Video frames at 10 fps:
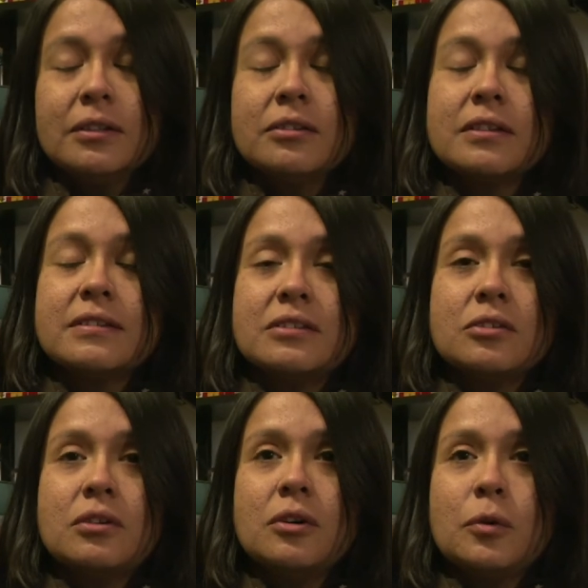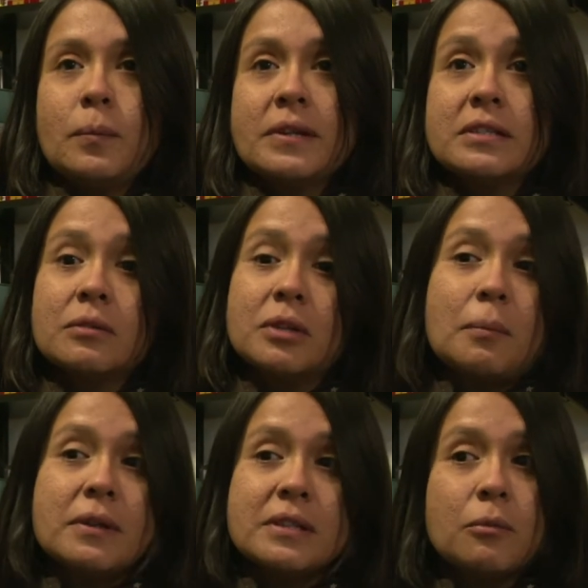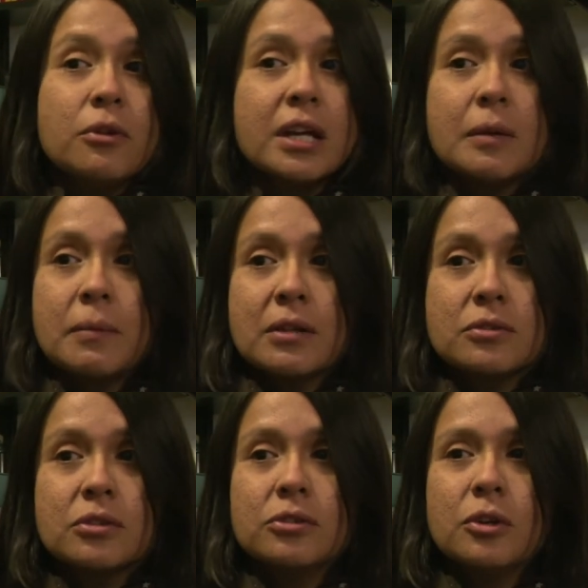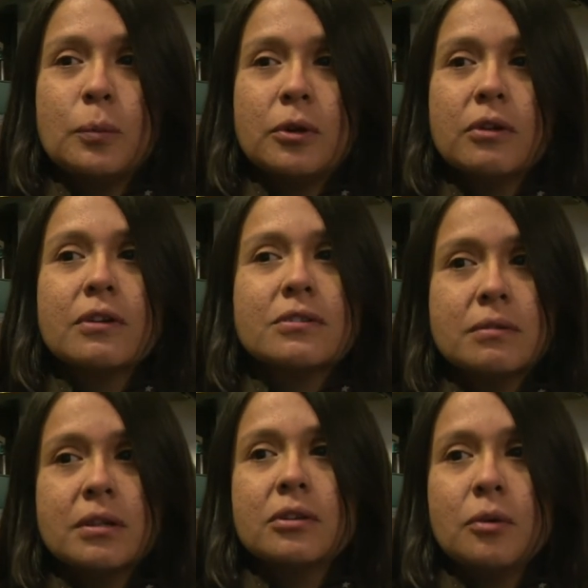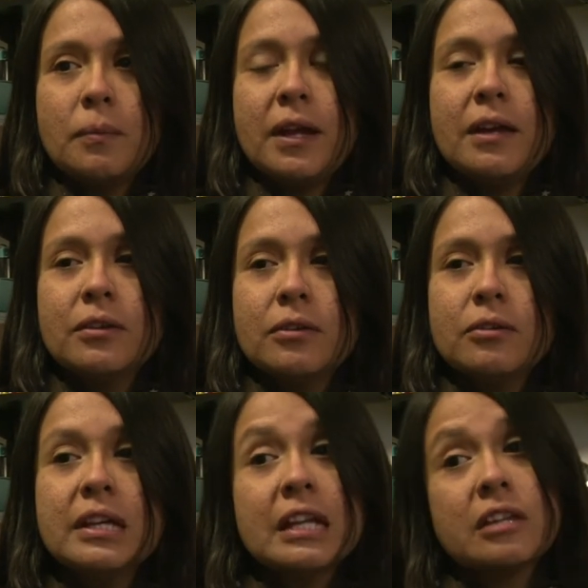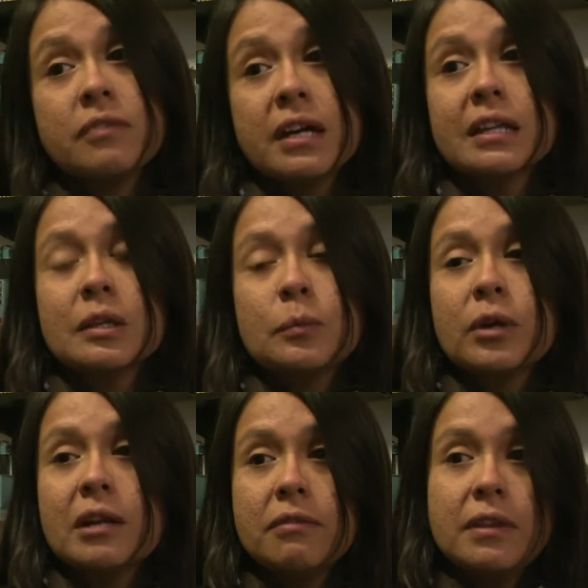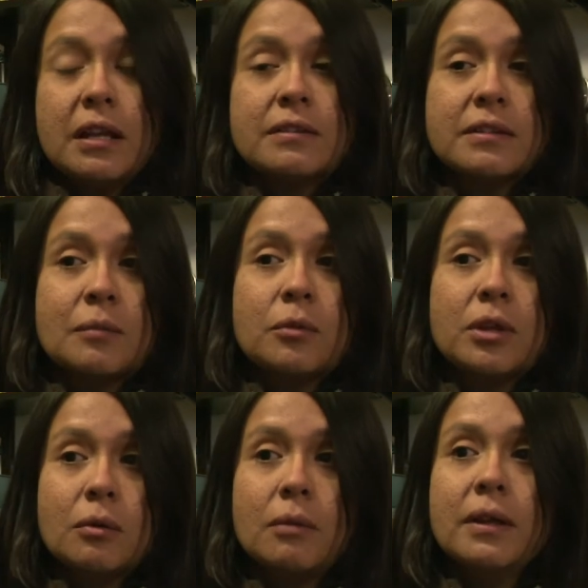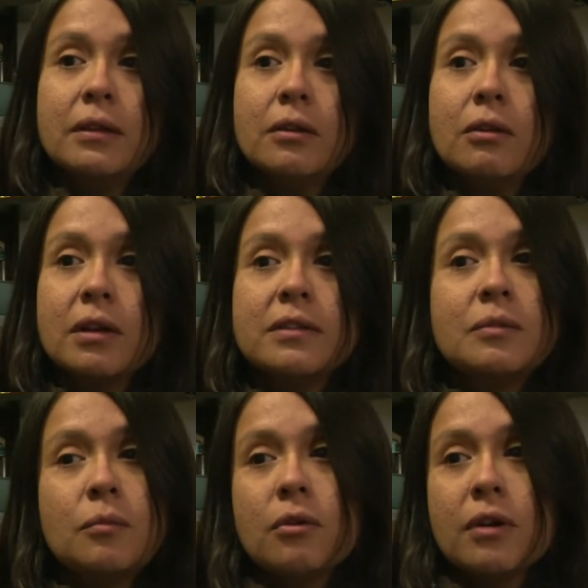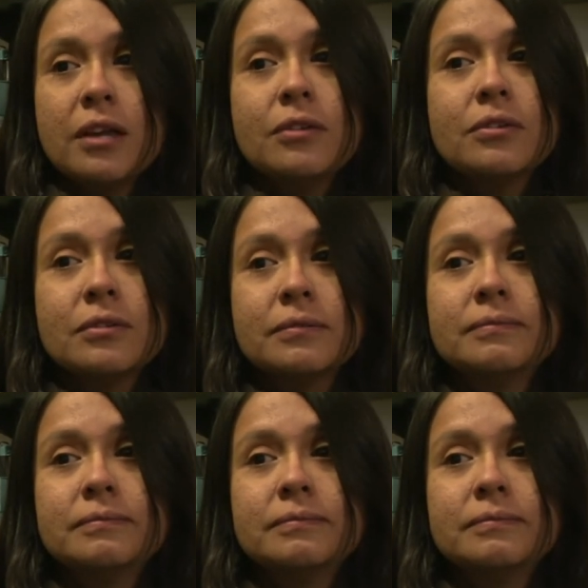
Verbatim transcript: Entonces eso va a ser una experiencia muy rica para nosotros, pero creo que sobre todo para ellos, ¿no? Y gratificante, porque al final les estamos devolviendo lo que hicimos con ellos.